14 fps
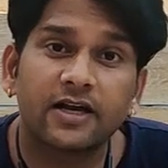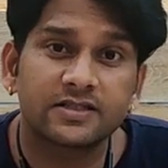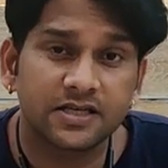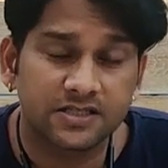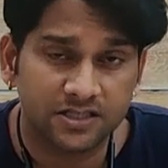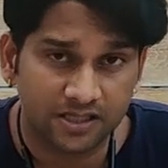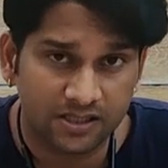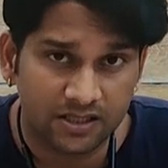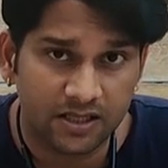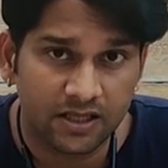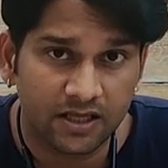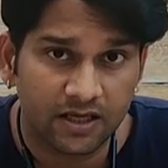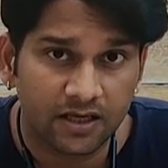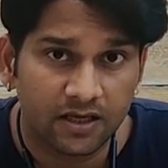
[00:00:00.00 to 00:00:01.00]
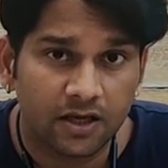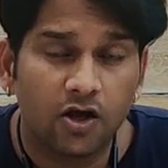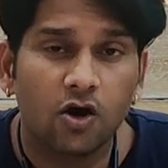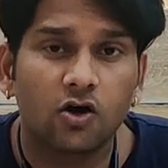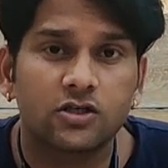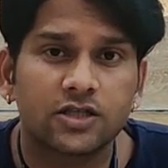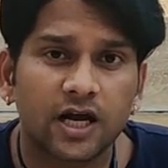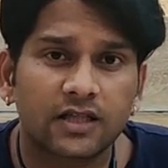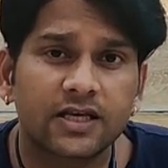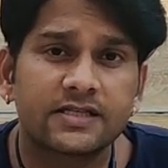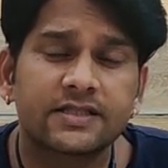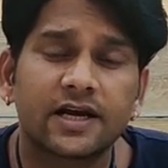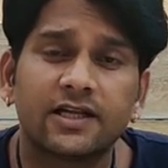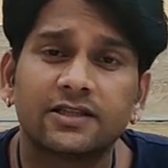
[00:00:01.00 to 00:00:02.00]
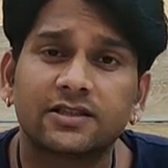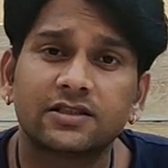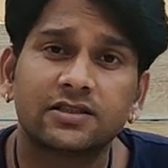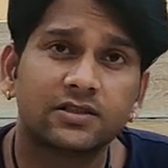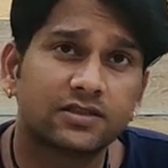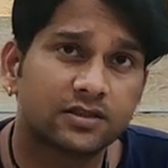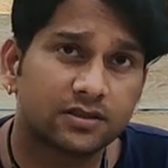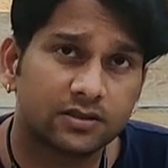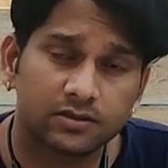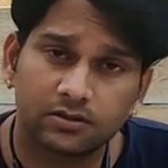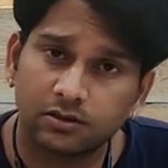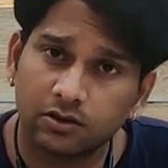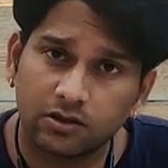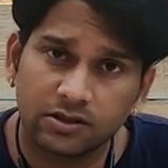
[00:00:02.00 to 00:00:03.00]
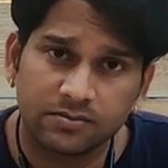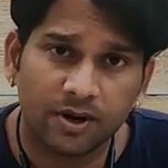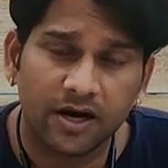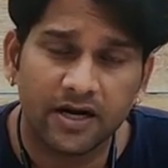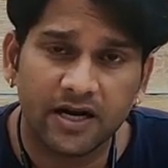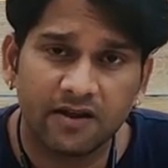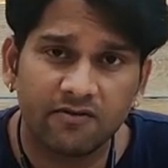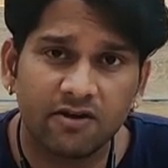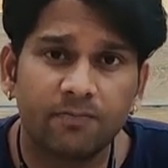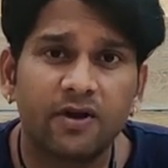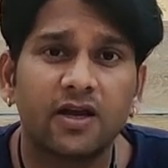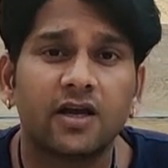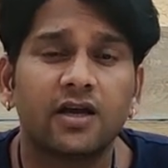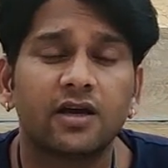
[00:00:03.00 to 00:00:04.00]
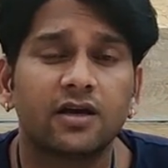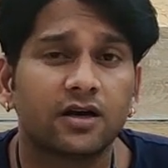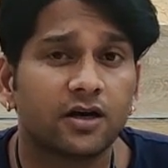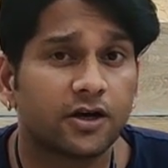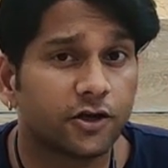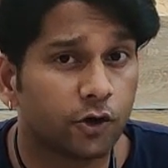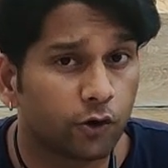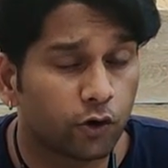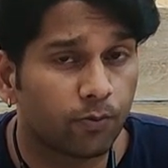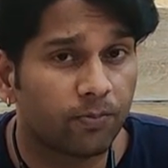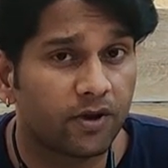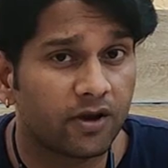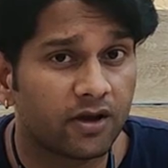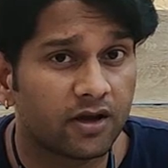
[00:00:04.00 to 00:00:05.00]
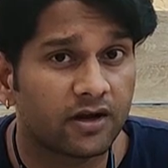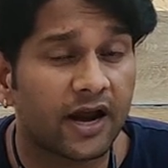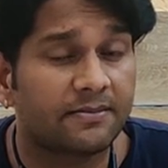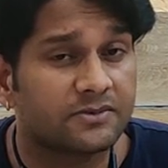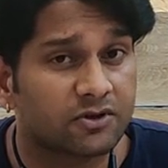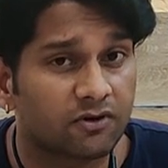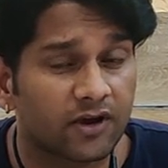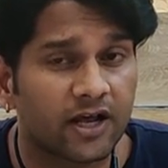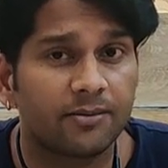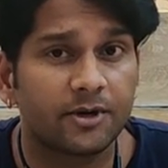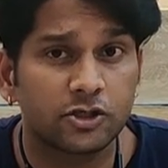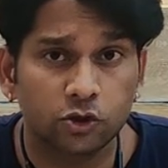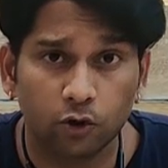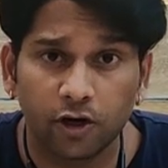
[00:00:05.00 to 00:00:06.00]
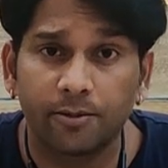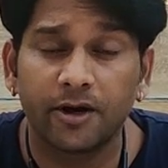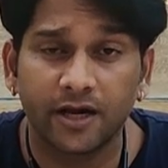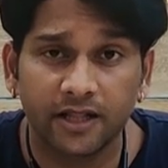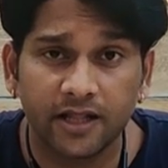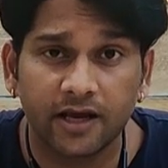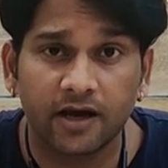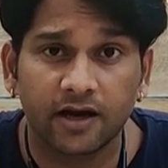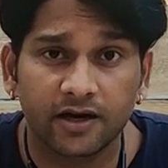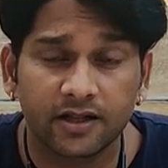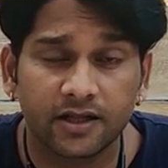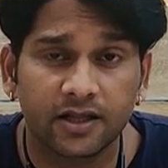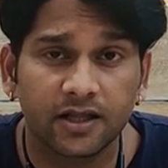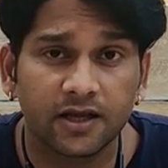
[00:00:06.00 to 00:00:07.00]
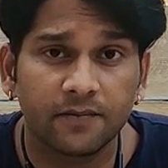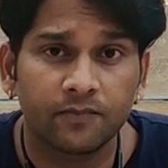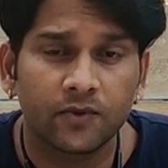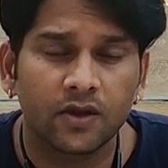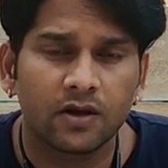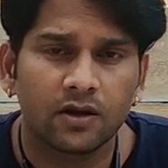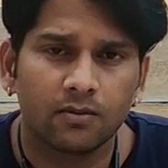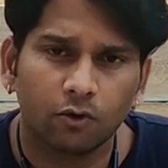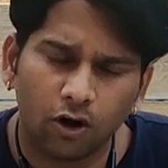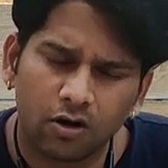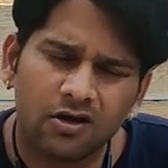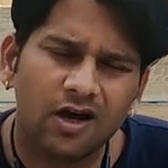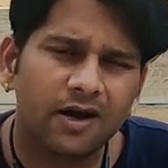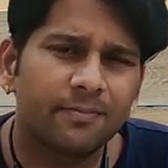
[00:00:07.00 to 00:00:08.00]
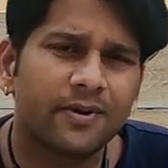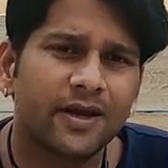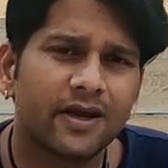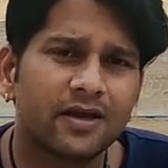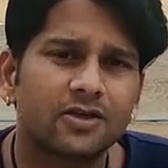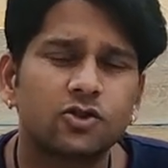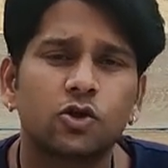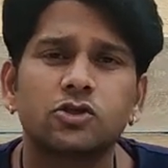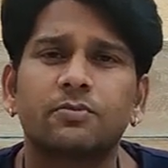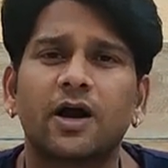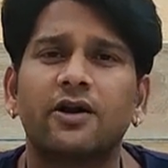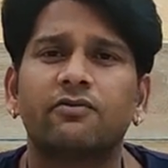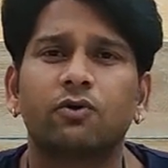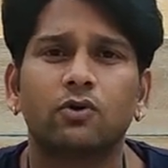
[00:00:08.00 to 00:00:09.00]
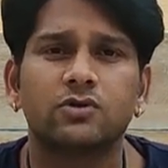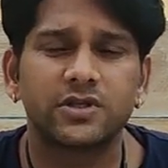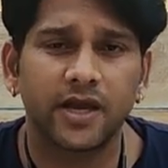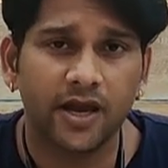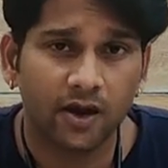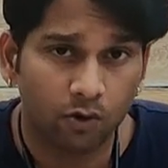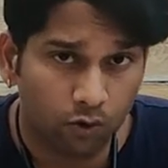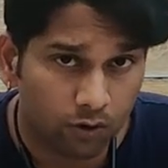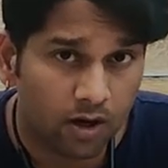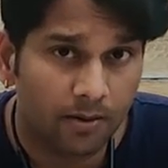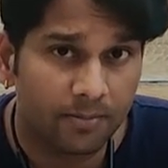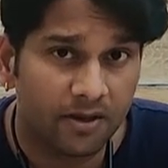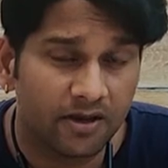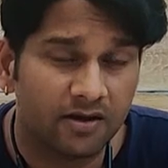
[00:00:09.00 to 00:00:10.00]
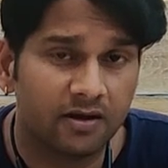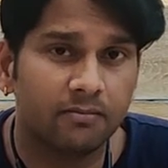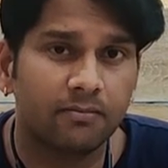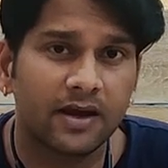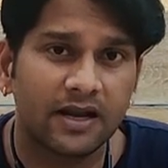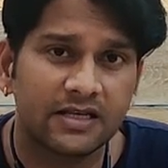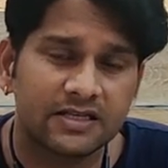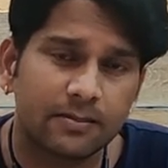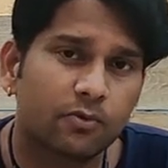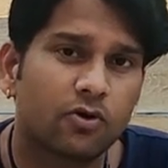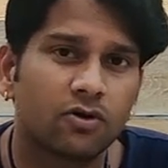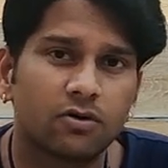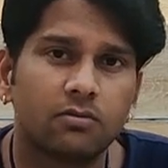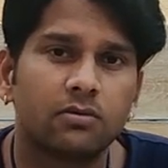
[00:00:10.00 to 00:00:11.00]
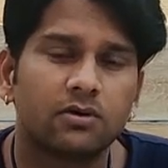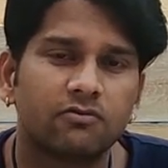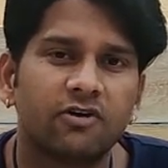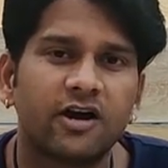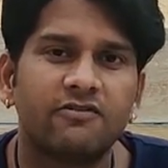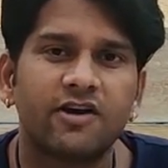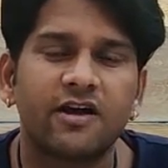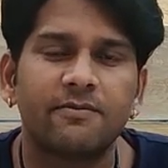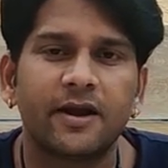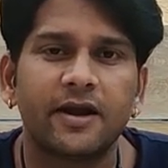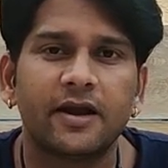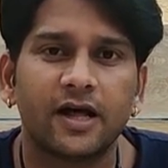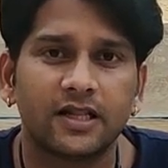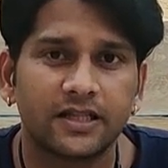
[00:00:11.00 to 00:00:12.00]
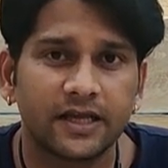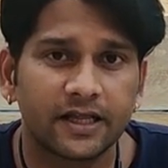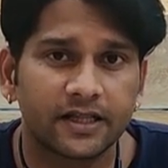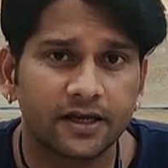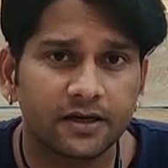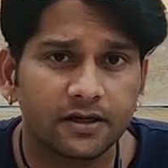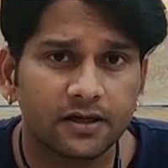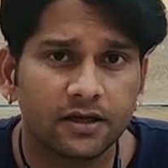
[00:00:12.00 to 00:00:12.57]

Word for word: क्लासेस चलती थी साथ के साथ स्मार्ट टीवी पे यूट्यूब पे राइम्स वगैरह मेरी छोटी बेटी देखा करती थी और घर पे जो स्मार्टफोन्स हैं उनका भी मैंने सबको वाईफाई पे ही डाल दिया था